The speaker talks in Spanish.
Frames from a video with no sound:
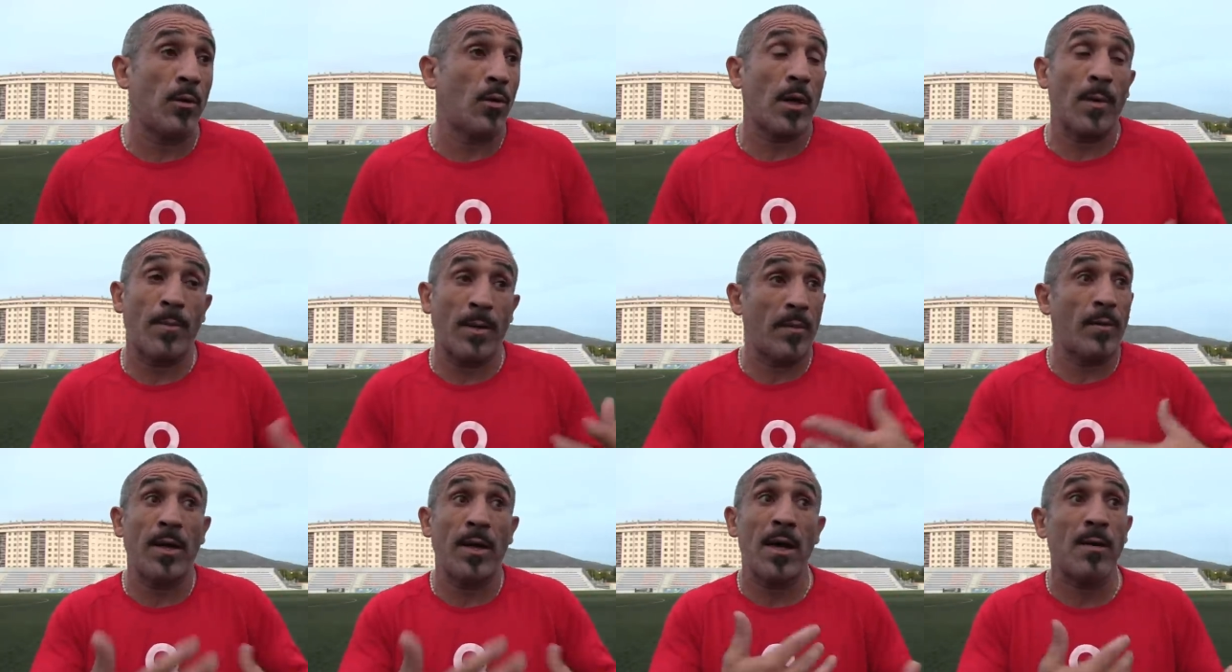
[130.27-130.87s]
lo que
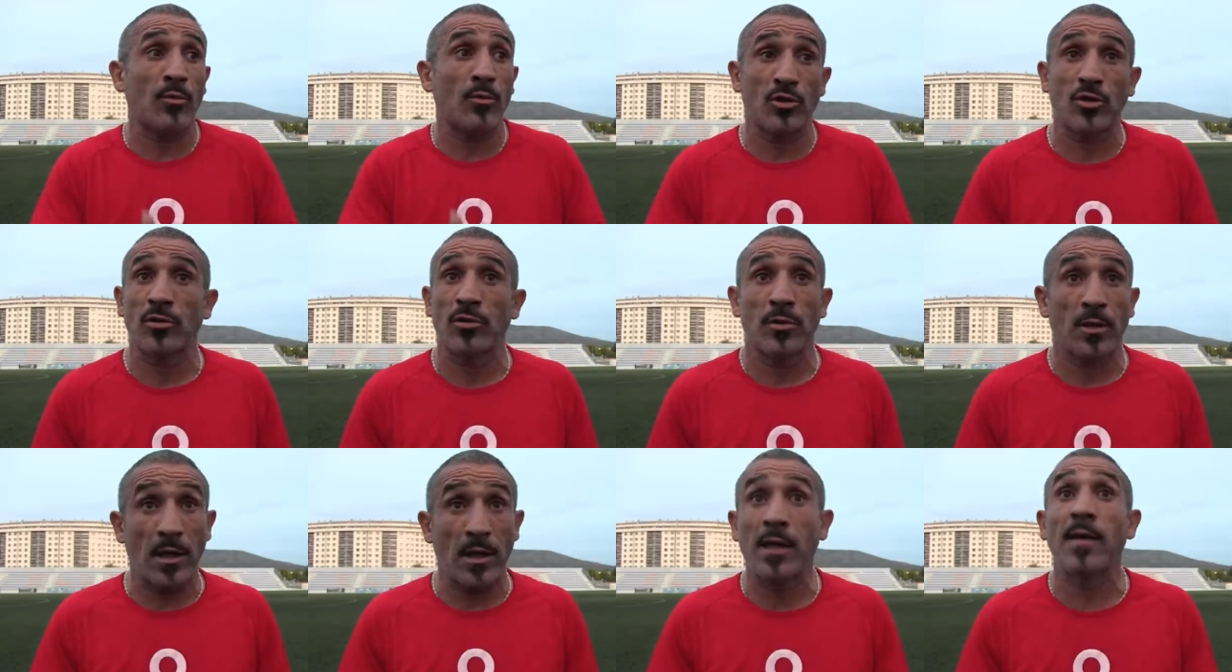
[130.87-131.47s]

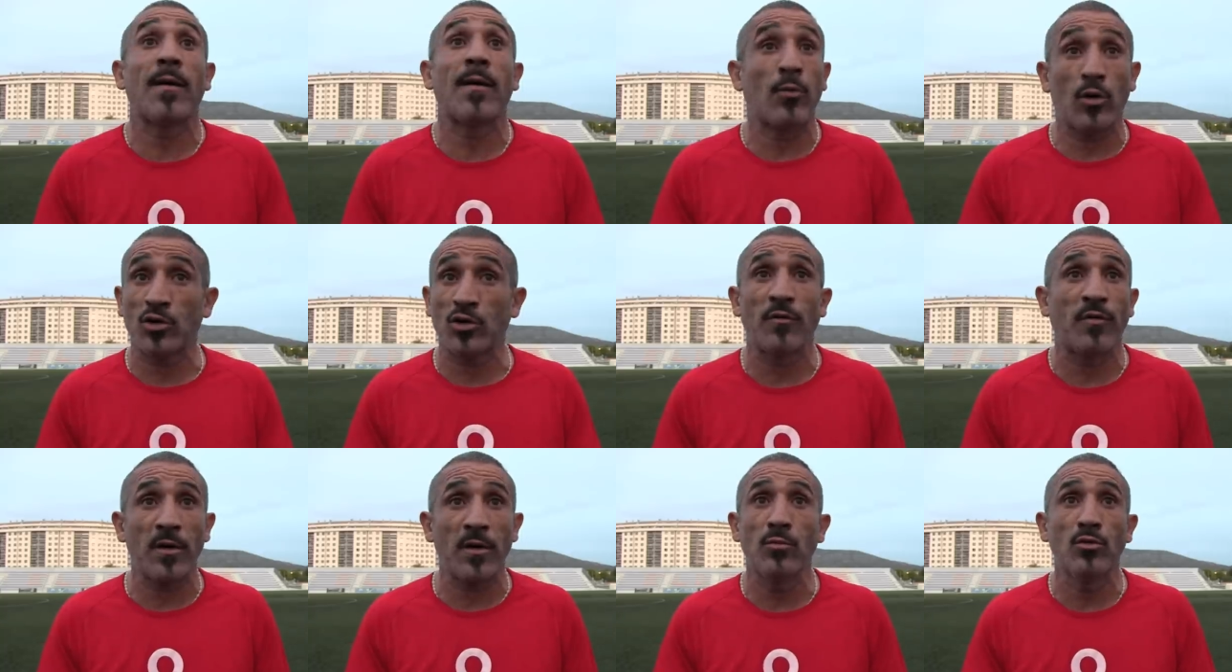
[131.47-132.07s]
preveíamos, que es que
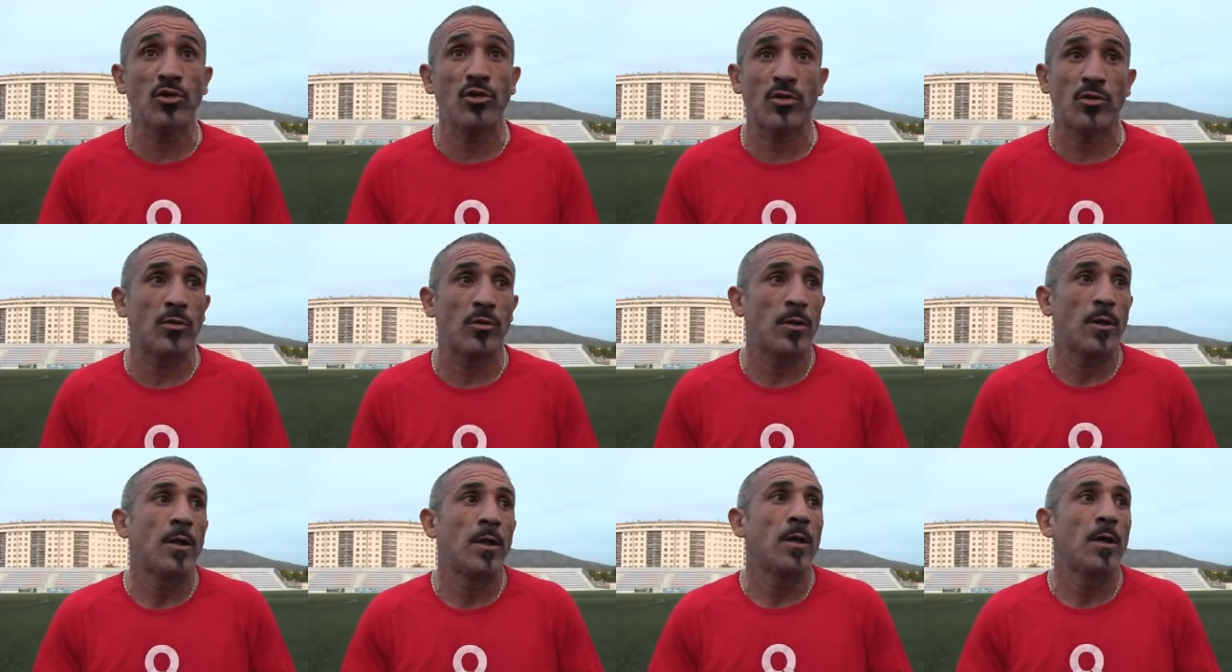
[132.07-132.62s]
íbamos a sufrir mucho.